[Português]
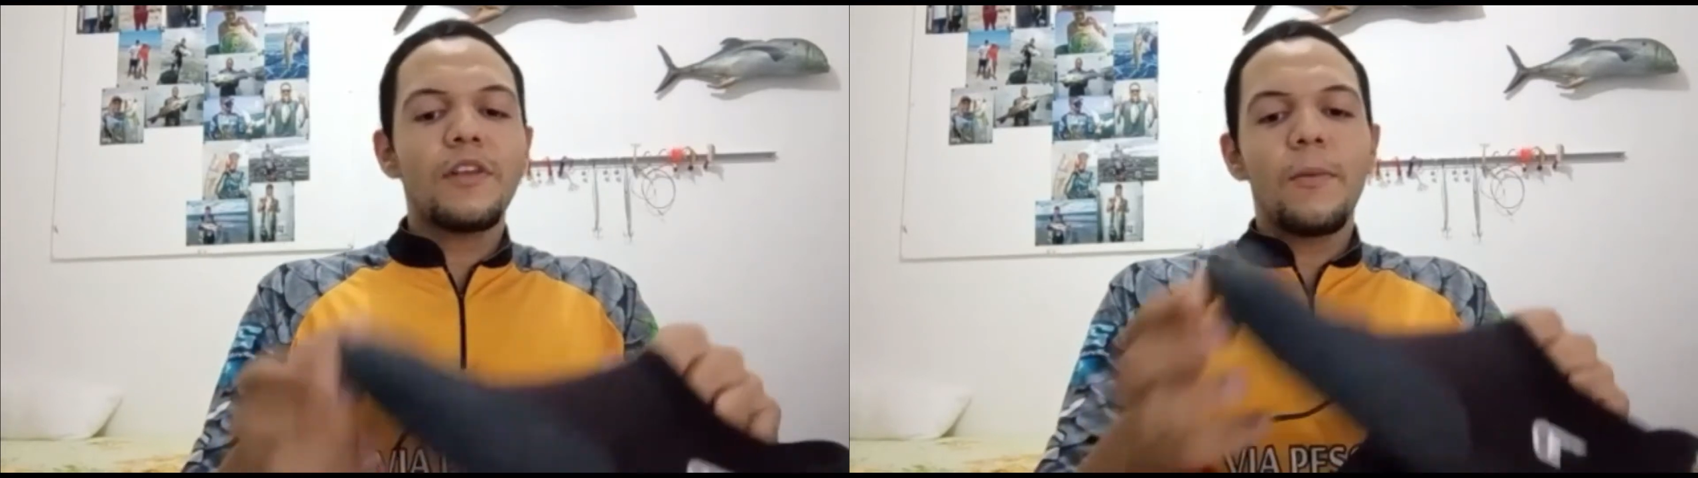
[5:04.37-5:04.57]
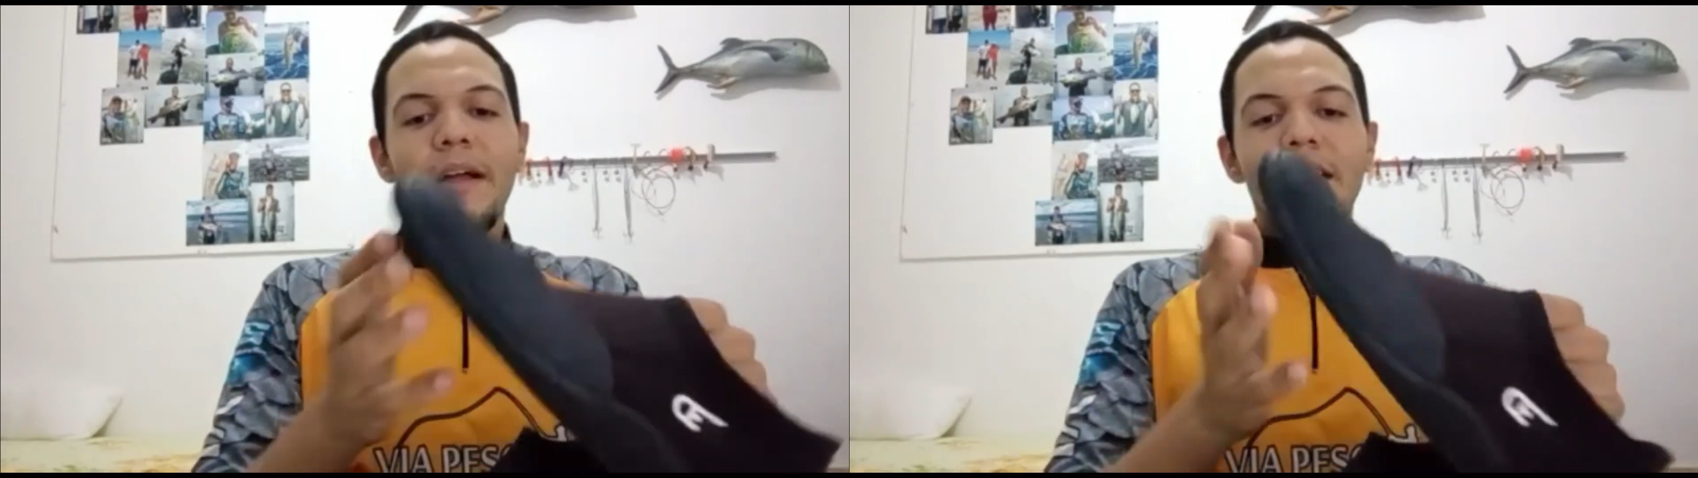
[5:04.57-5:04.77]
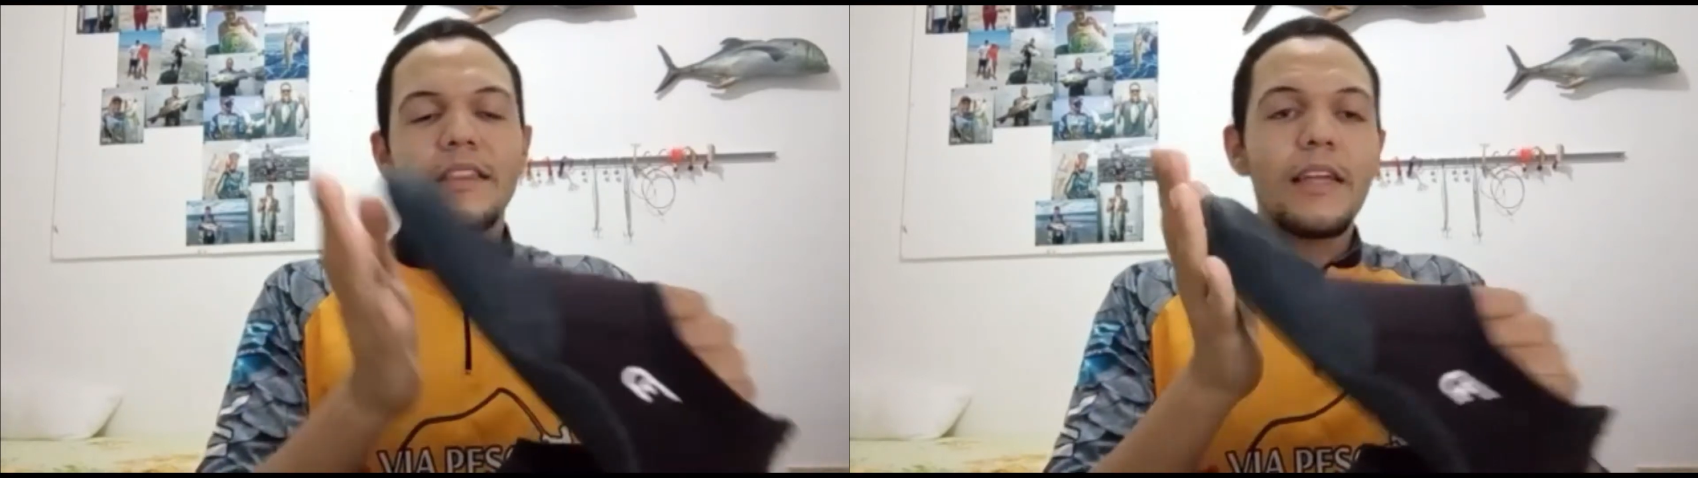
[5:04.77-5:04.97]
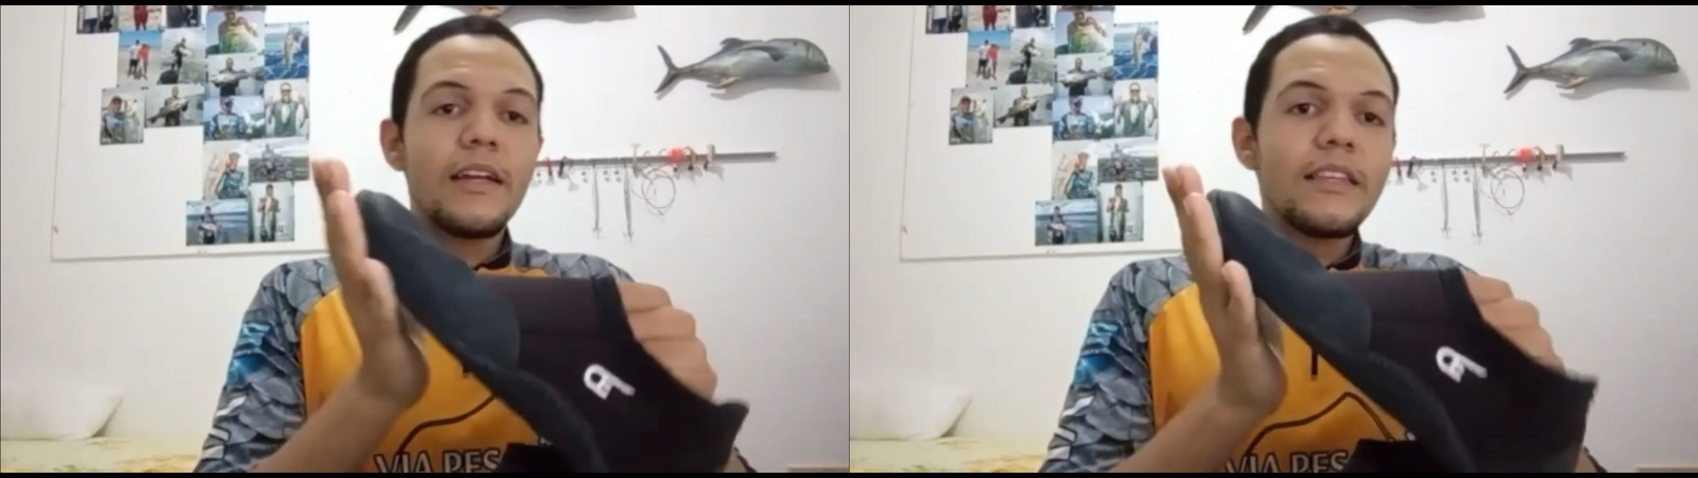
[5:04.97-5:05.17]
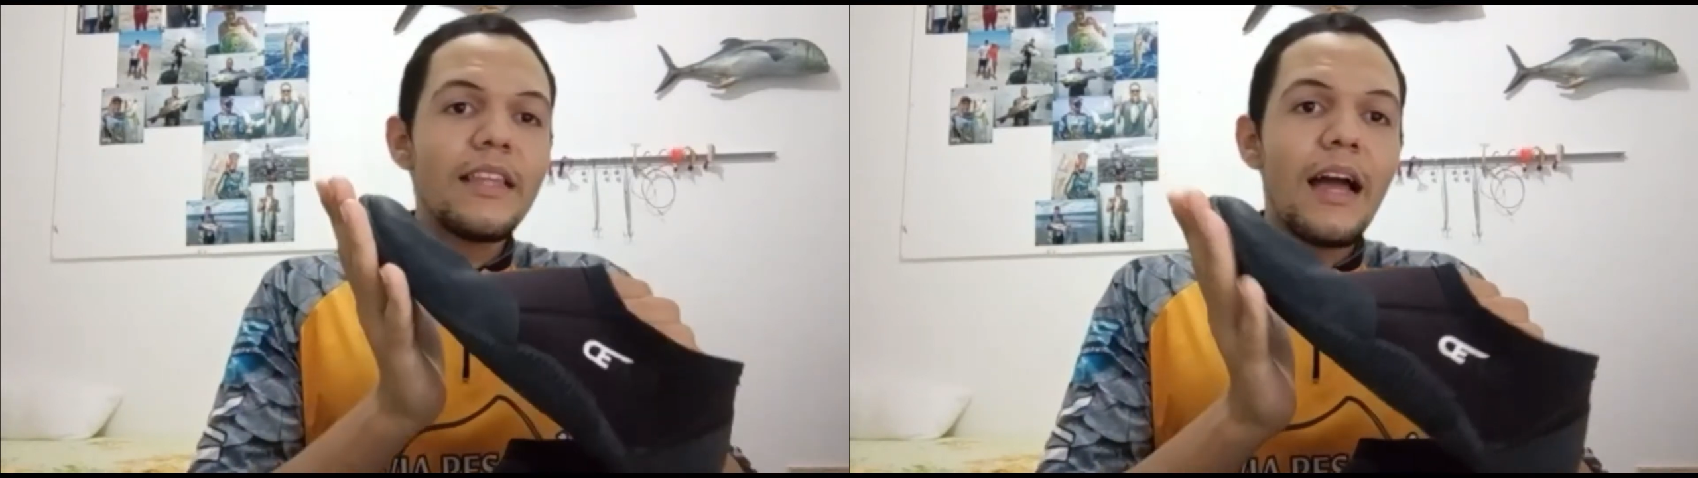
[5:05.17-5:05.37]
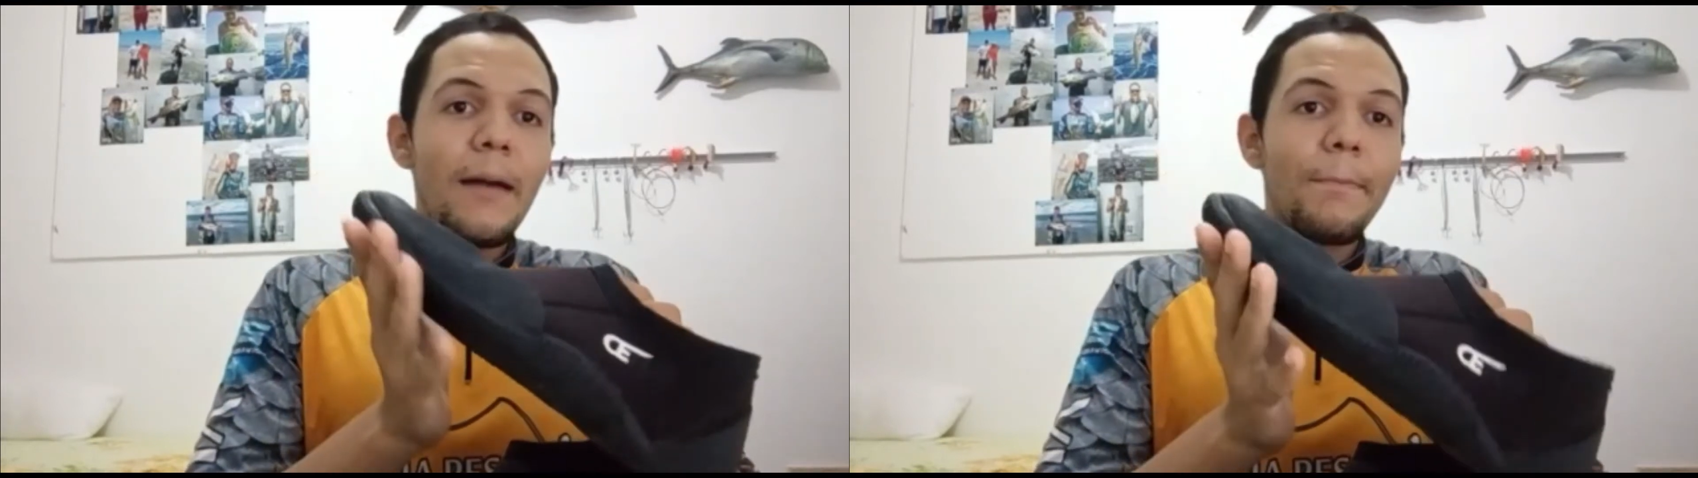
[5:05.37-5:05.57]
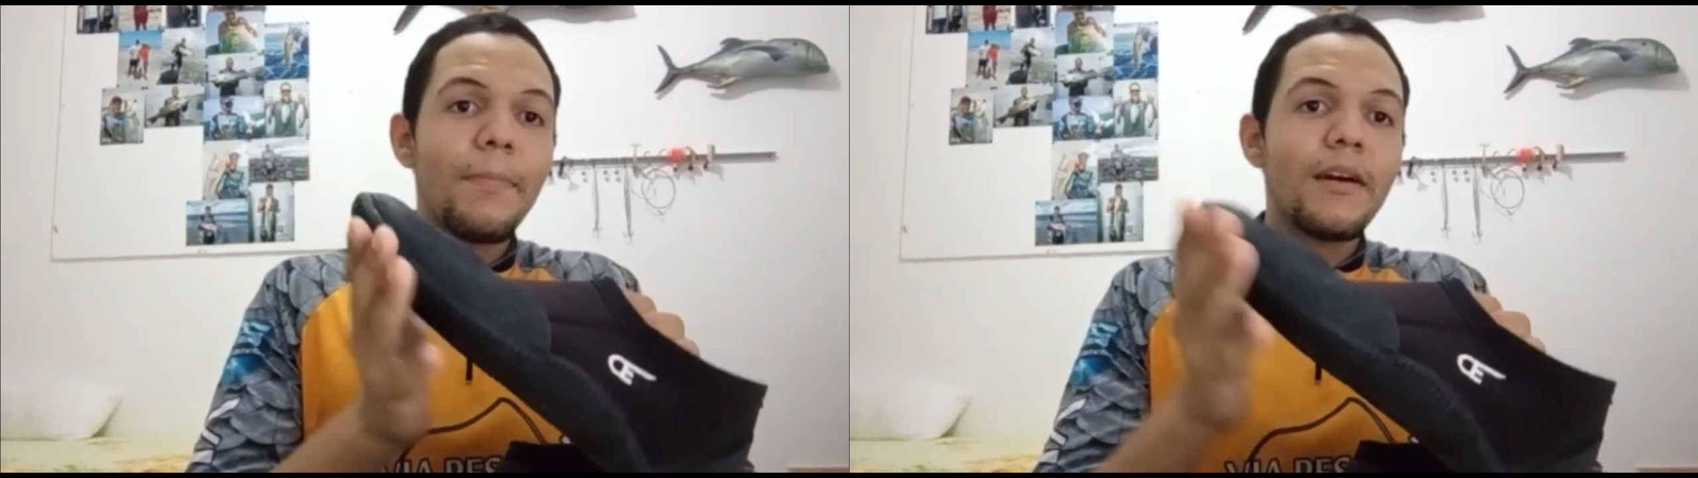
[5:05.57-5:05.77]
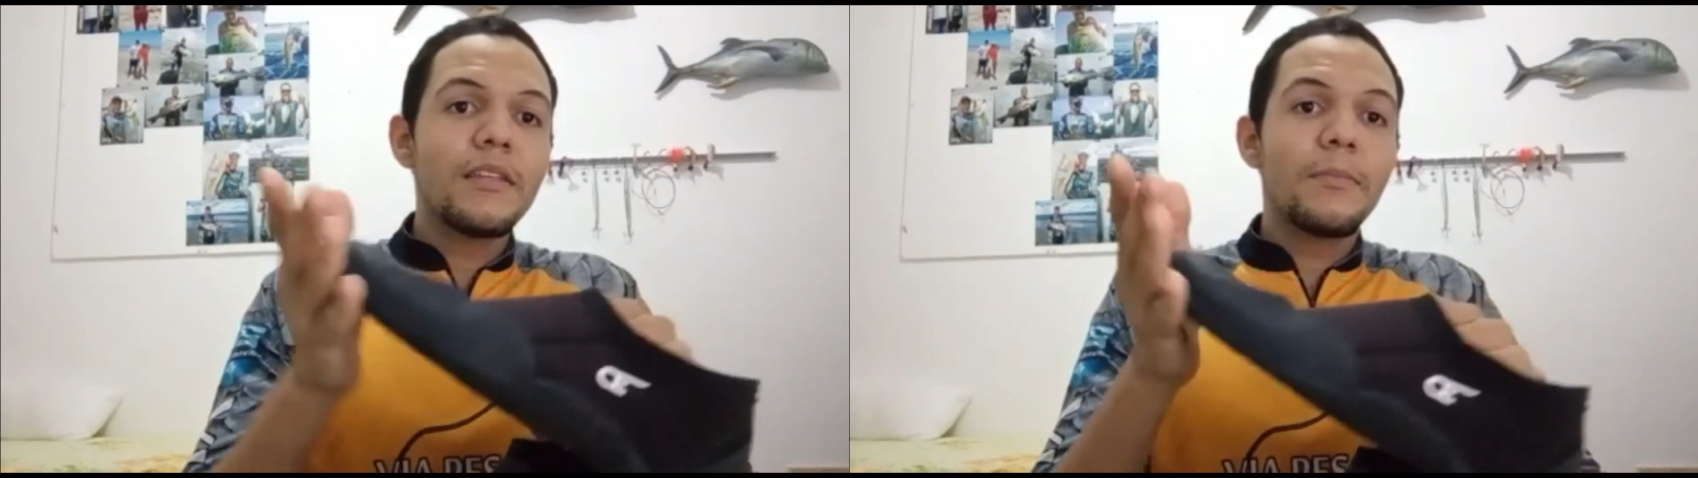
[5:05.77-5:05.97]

tal, mas ela tem antiderrapante,